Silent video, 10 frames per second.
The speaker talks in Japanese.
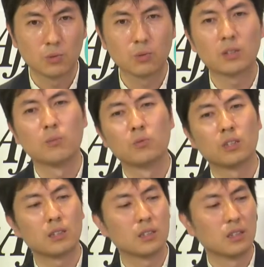といった問
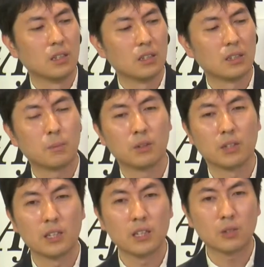題にやっぱ
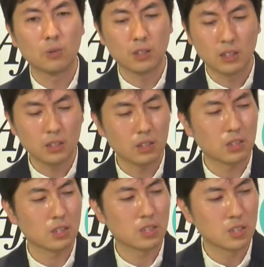り影響が出てき
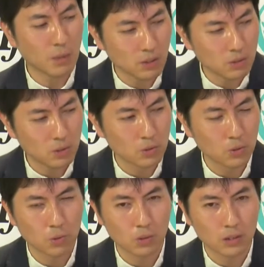てしまうという
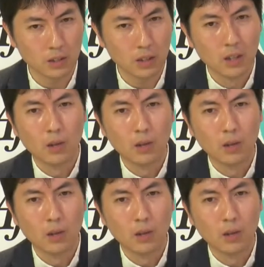ところなので